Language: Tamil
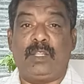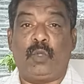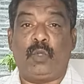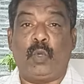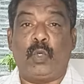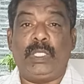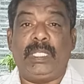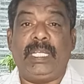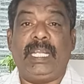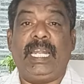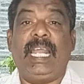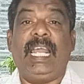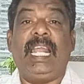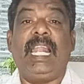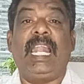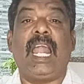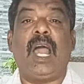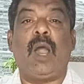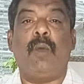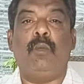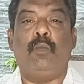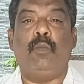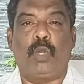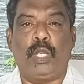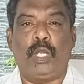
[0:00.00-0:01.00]
தொகுதிகளை
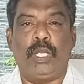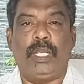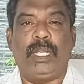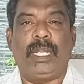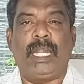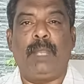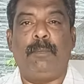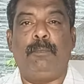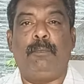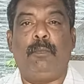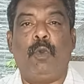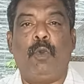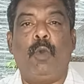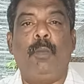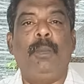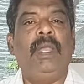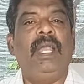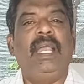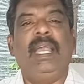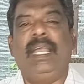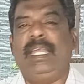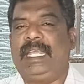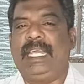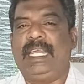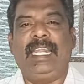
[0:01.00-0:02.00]
எல்லாம் ஒருங்கிணைப்போம்
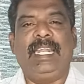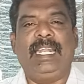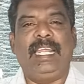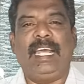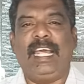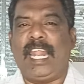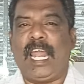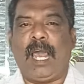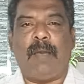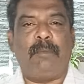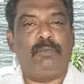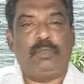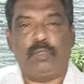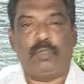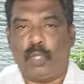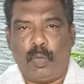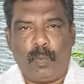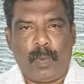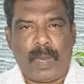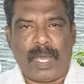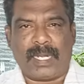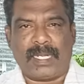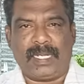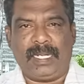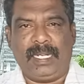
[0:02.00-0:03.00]
என்றெல்லாம்
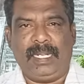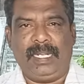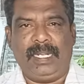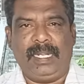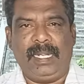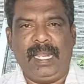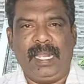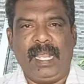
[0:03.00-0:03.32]
சொல்வார்கள்